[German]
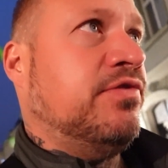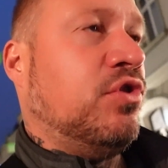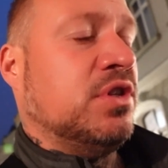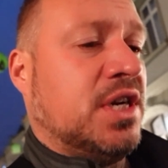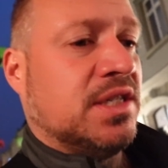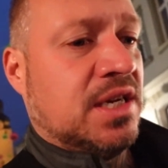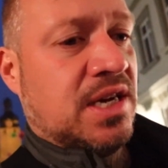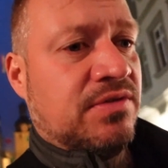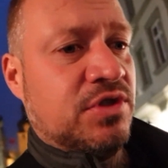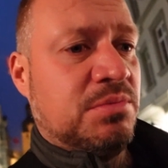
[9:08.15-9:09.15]
Vortrag
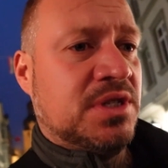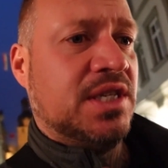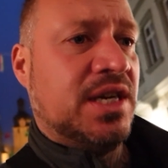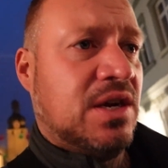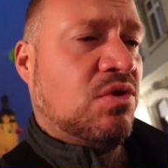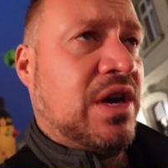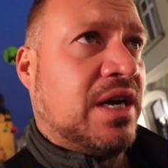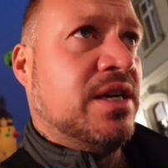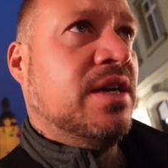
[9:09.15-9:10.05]
danach wird es mit Sicherheit auch lange.